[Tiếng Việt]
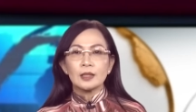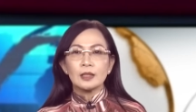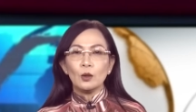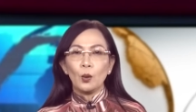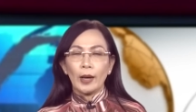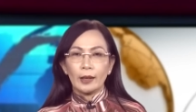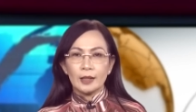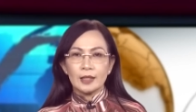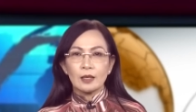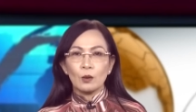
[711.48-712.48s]
Sức khỏe
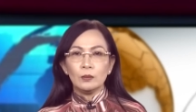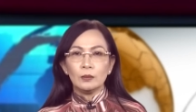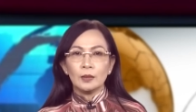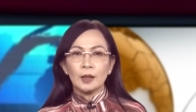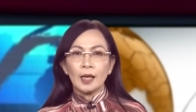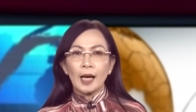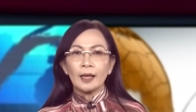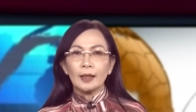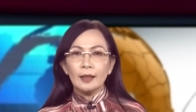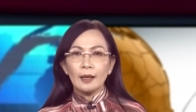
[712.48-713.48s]
đời sống,
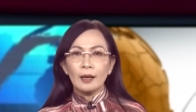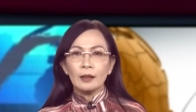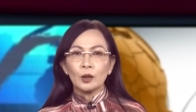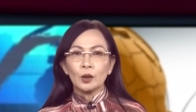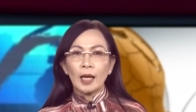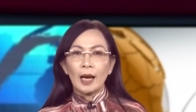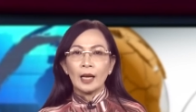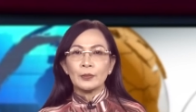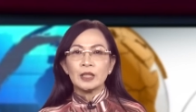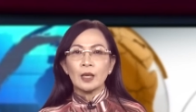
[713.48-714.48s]
ăn ít hơn có thể
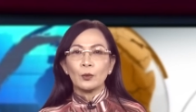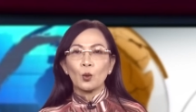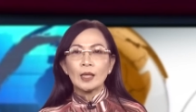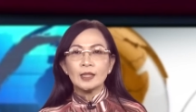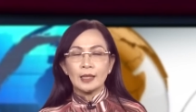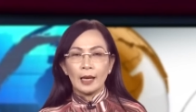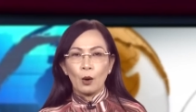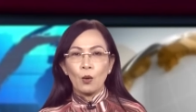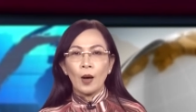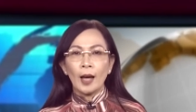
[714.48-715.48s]
làm chậm quá trình
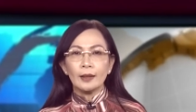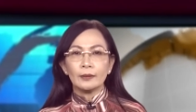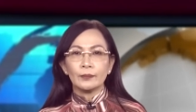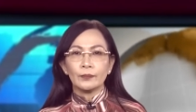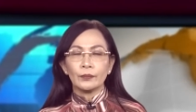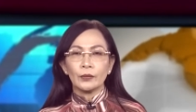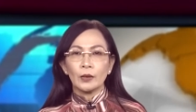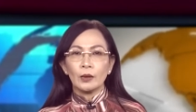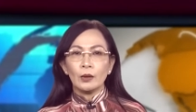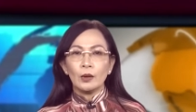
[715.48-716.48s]
lão hóa.
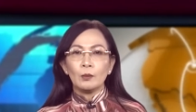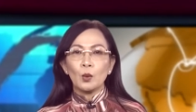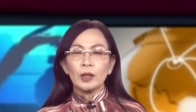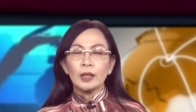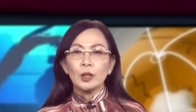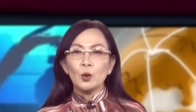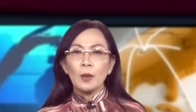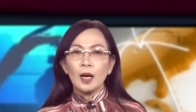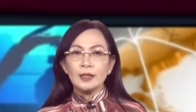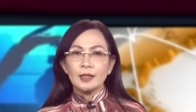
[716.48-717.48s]
Một nghiên cứu
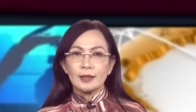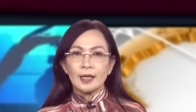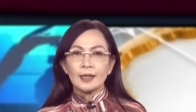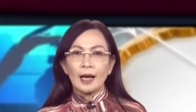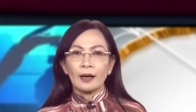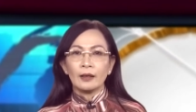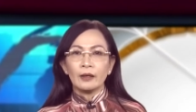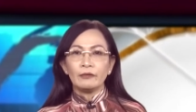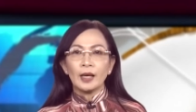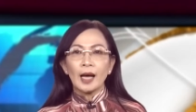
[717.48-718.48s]
mới chỉ ra rằng
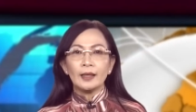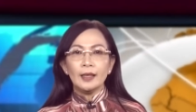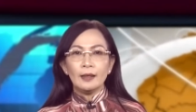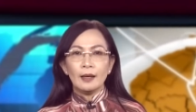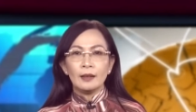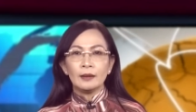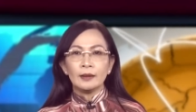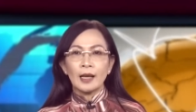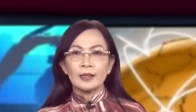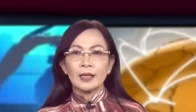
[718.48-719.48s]
việc ăn ít
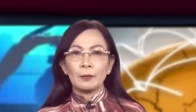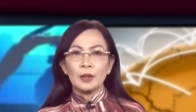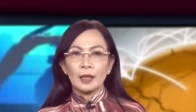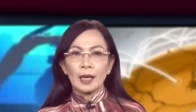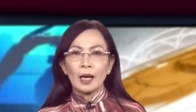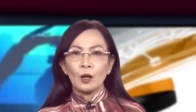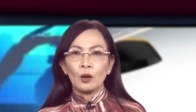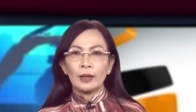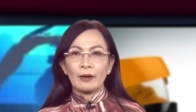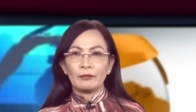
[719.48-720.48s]
hơn để giảm lượng
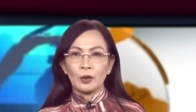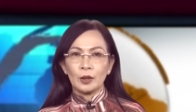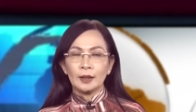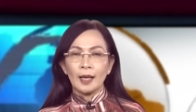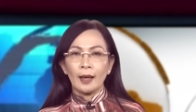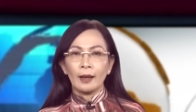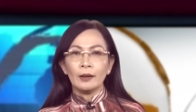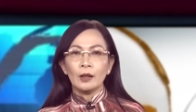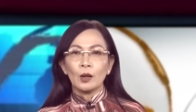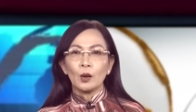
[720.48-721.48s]
calo nạp vào cơ thể
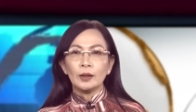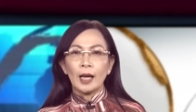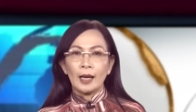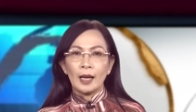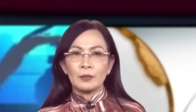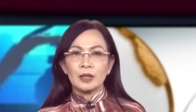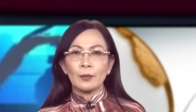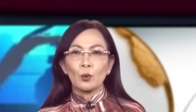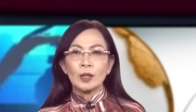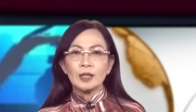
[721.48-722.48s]
có thể làm
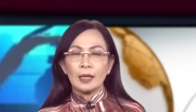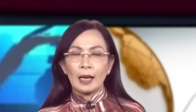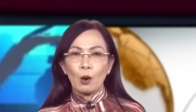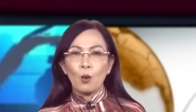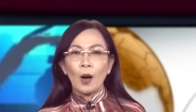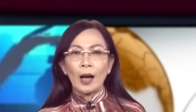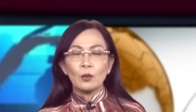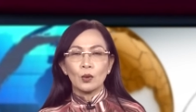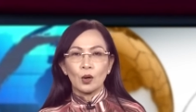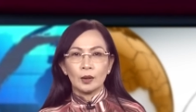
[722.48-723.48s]
chậm quá trình lão hóa
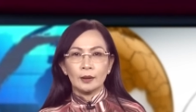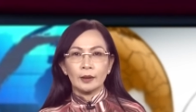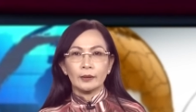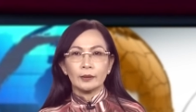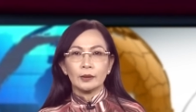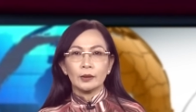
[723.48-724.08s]
của con người.